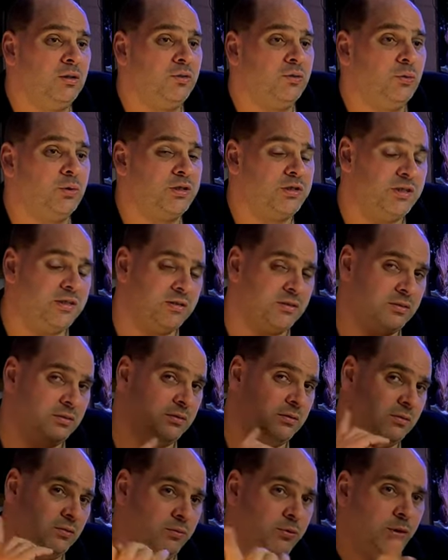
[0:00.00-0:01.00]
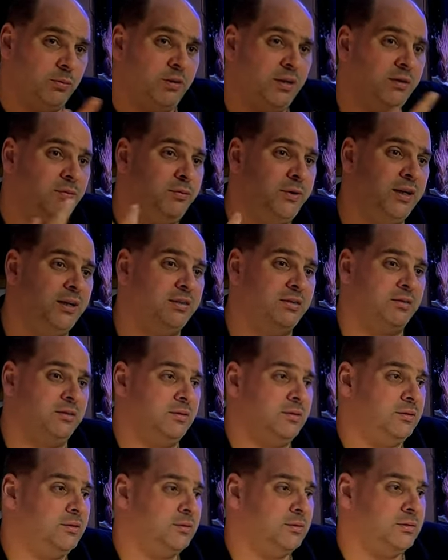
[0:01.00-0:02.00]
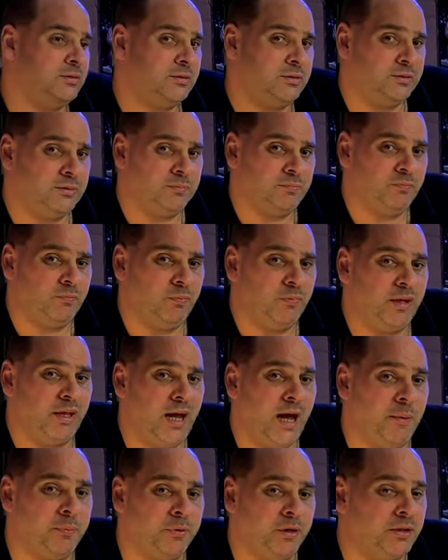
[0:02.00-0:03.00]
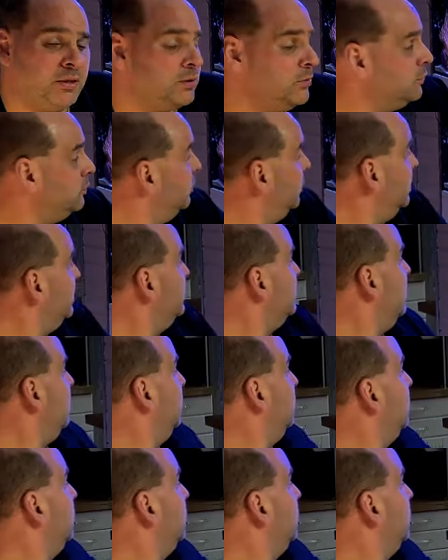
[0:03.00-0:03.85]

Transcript: durch diesen Wirbeleffekt äh, abgegriffen. Das ist auch